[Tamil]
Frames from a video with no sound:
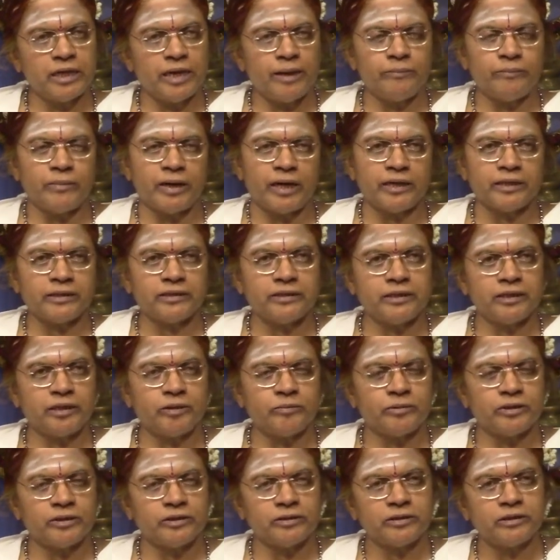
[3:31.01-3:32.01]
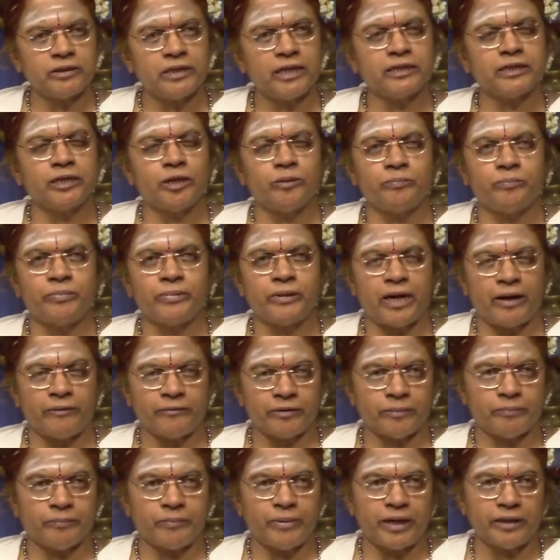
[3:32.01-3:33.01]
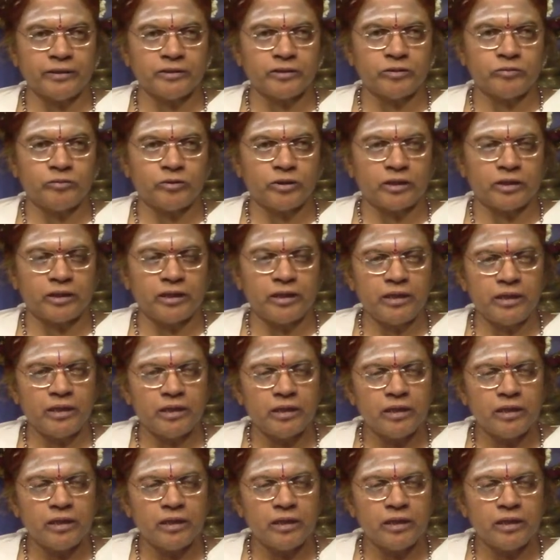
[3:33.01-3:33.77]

என் மனசு என்ன பண்ணுச்சு நான் எப்போ அவரை பார்த்த உடனே